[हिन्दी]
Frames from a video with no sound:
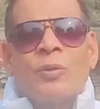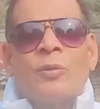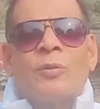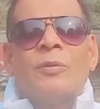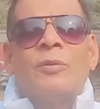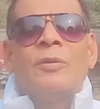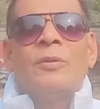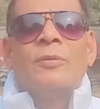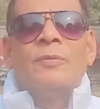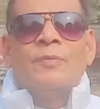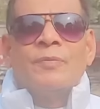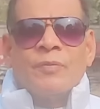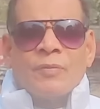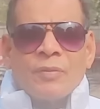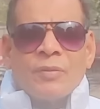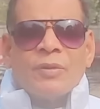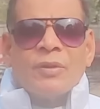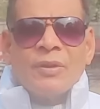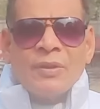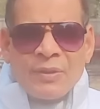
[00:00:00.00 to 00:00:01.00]
में उनको
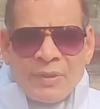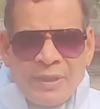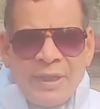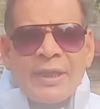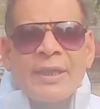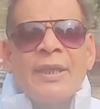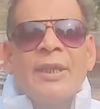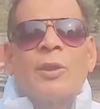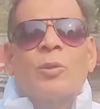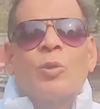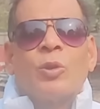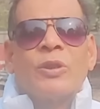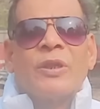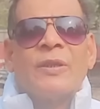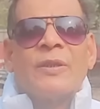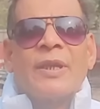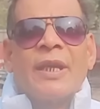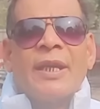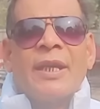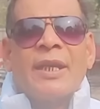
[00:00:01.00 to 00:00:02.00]
देखने
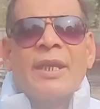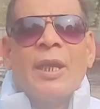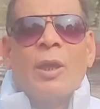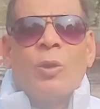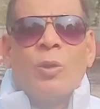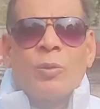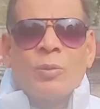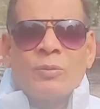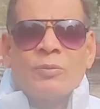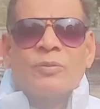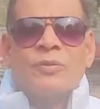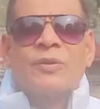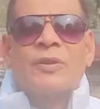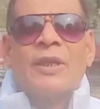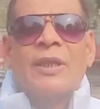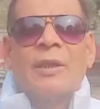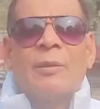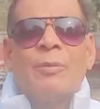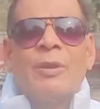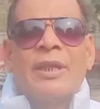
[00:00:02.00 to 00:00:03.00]
की कोशिश करेंगे और
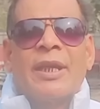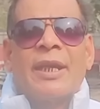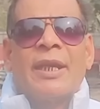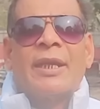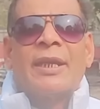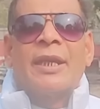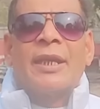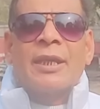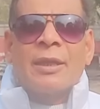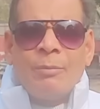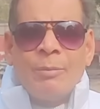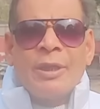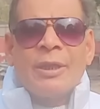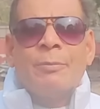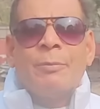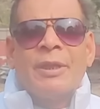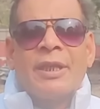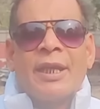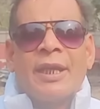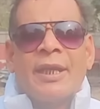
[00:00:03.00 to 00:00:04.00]
शेयर भी करेंगे
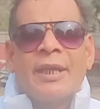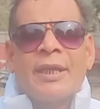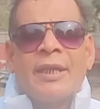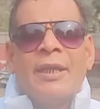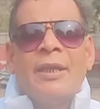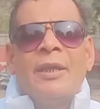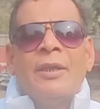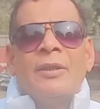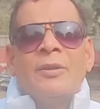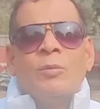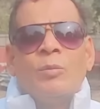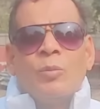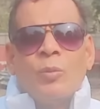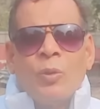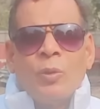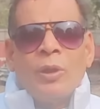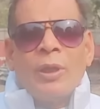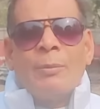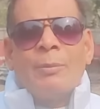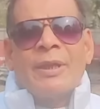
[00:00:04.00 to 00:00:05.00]
कमेंट भी करेंगे
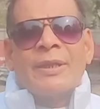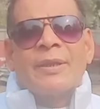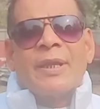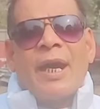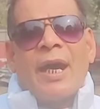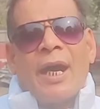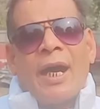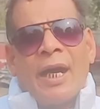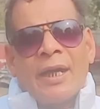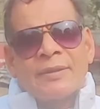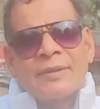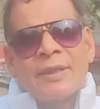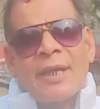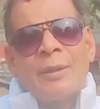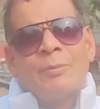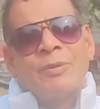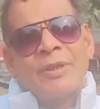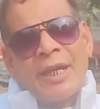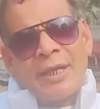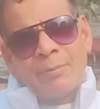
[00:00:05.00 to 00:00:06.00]
भूलना मत
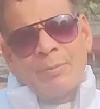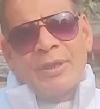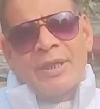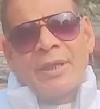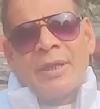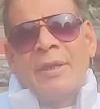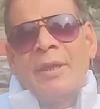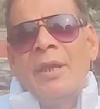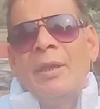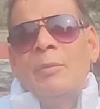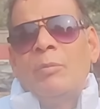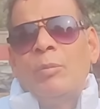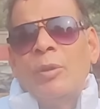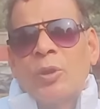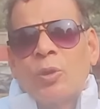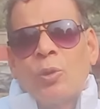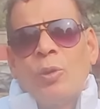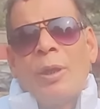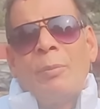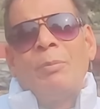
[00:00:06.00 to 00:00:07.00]
आज शाम सात बजे
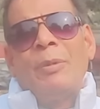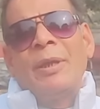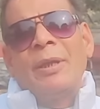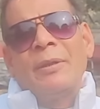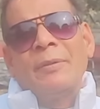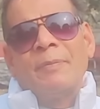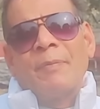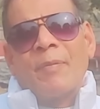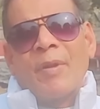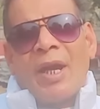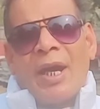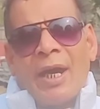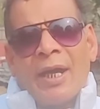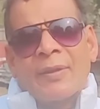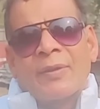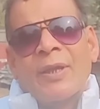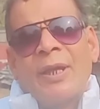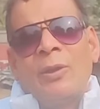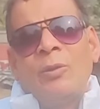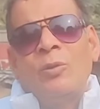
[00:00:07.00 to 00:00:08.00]
मित्रों अब मैं
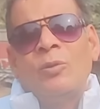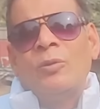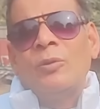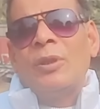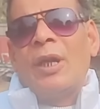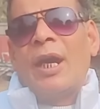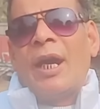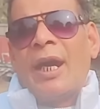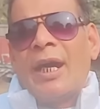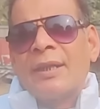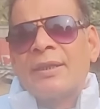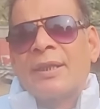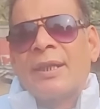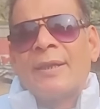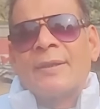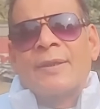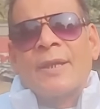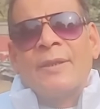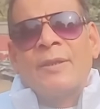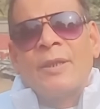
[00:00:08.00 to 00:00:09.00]
आता हूं
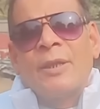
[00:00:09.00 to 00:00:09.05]
आज